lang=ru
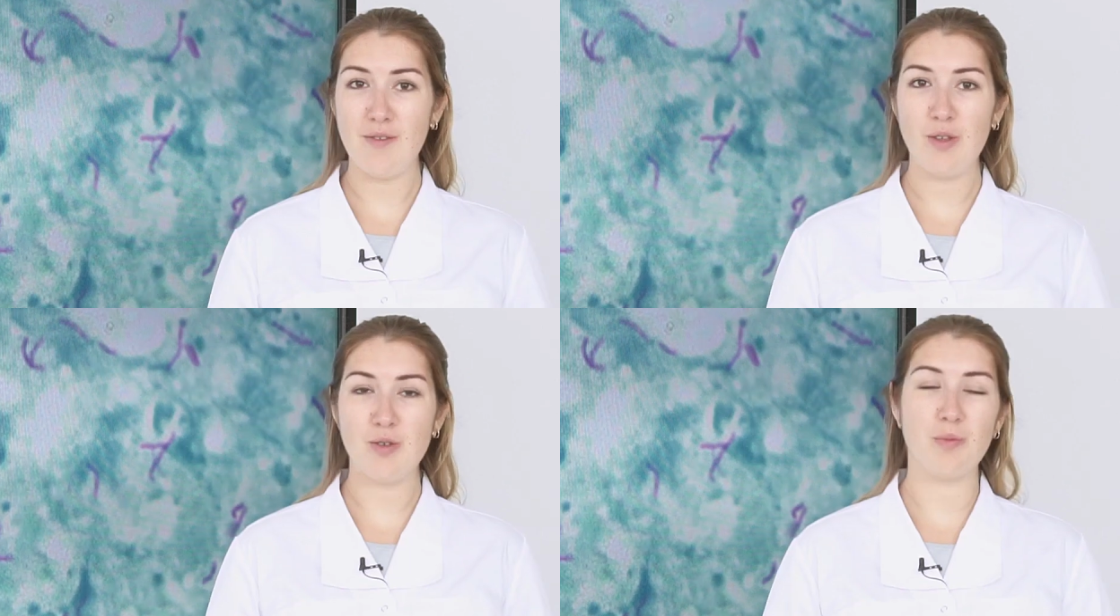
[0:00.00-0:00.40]

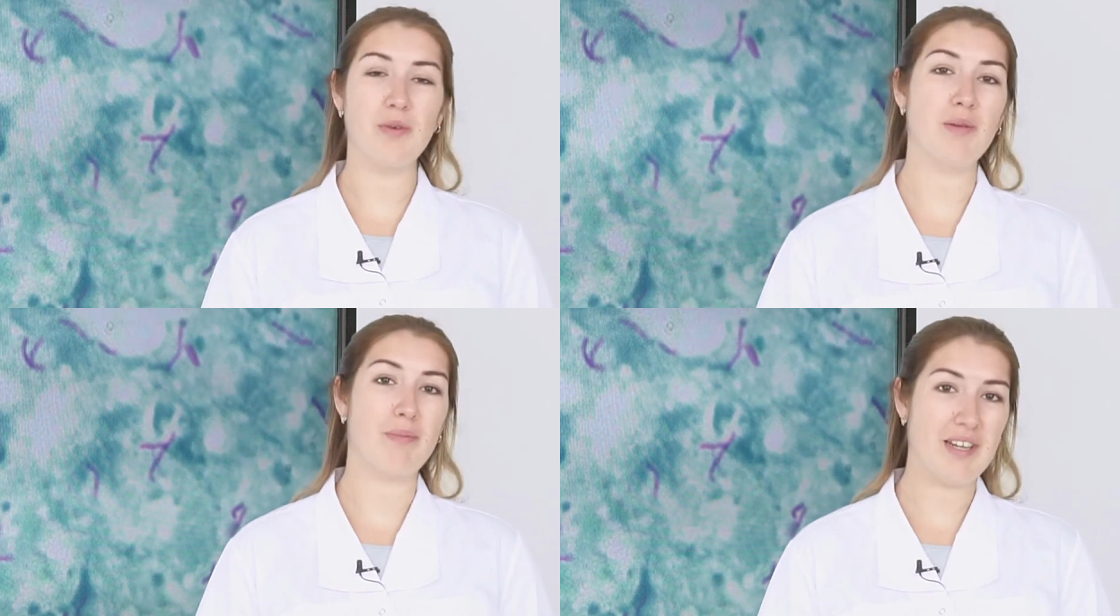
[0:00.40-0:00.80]
видео
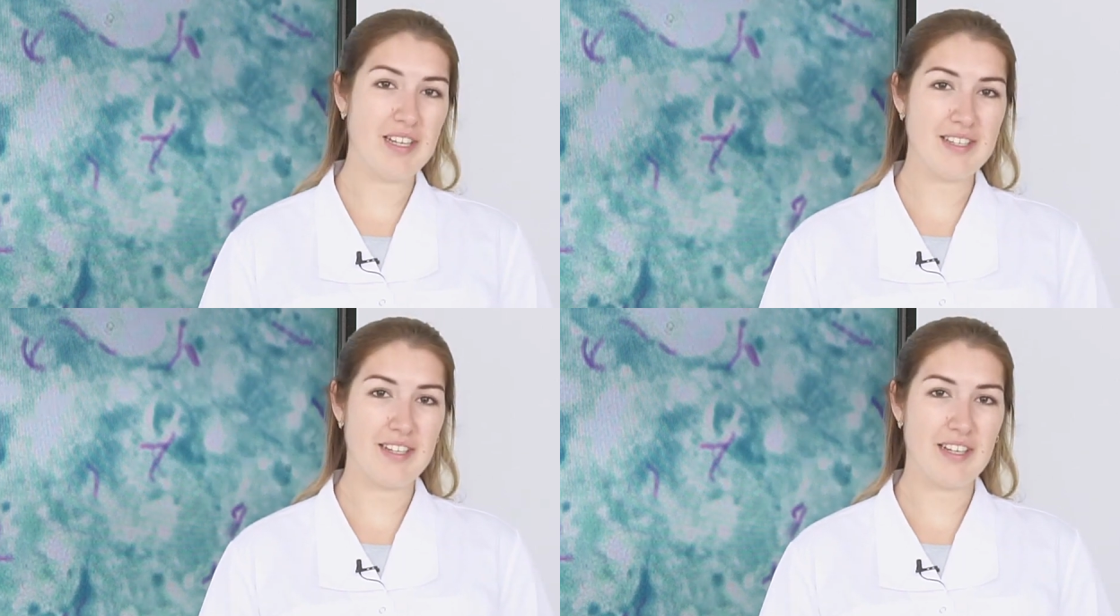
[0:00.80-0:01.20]
было
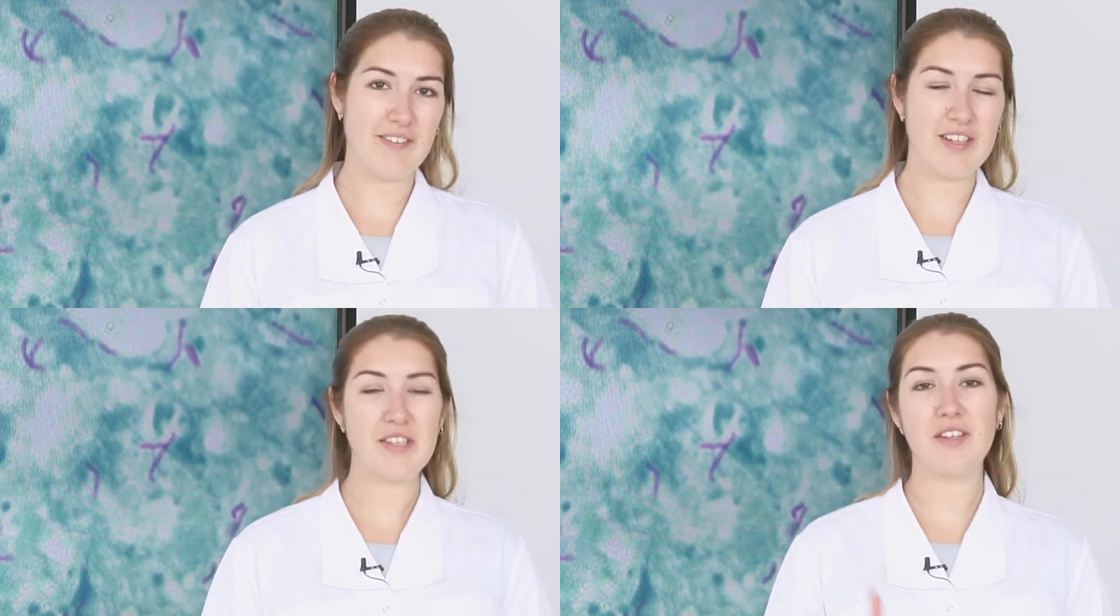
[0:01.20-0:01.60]
полезно для
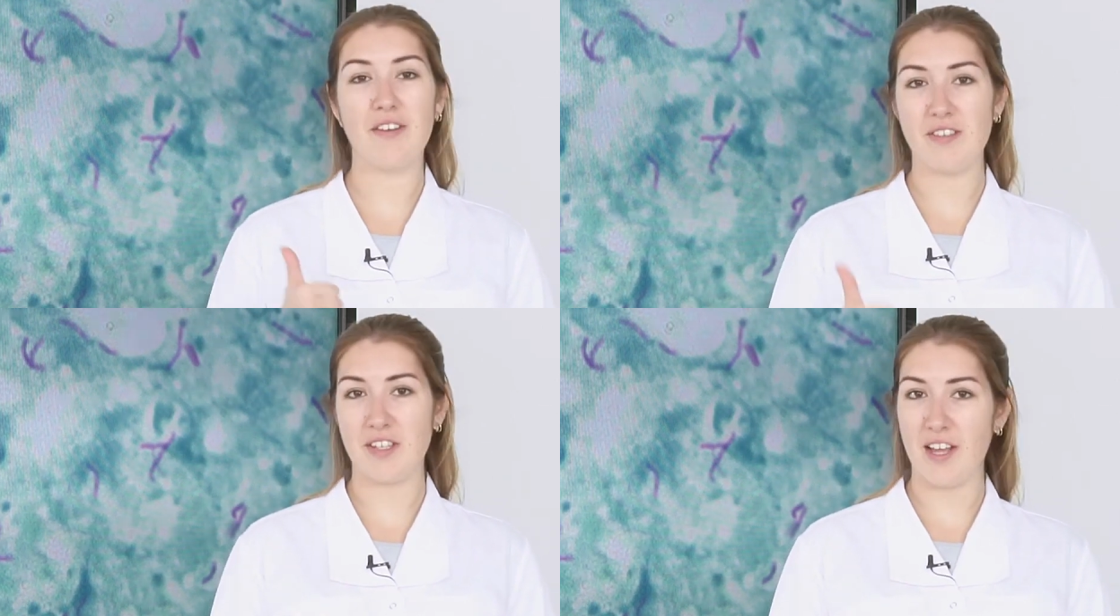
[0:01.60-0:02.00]
вас,
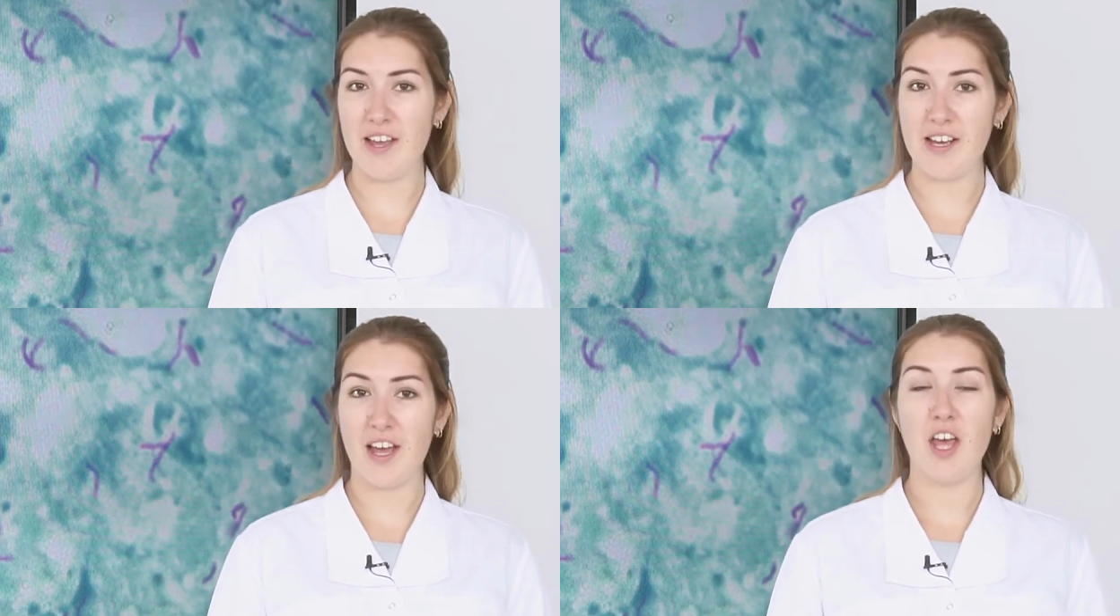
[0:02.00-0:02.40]
ставьте лайк,